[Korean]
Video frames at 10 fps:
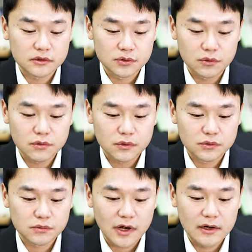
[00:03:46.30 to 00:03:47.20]
것으로
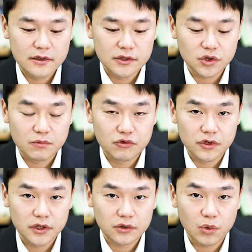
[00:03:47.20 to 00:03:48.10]
좀 알리의
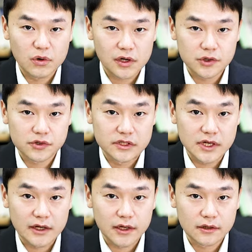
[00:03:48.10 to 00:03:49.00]
점유율이 더 올라갈 수
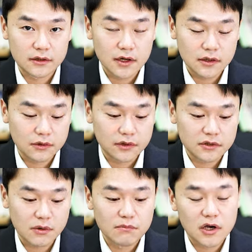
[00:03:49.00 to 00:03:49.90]
있지 않겠는가 그렇게
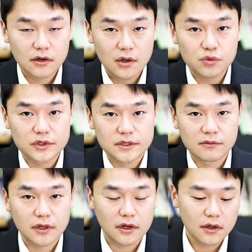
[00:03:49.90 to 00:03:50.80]
전망을 하고
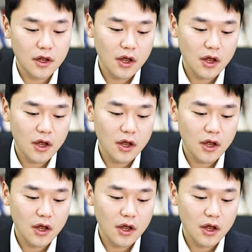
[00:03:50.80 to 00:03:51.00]
있습니다.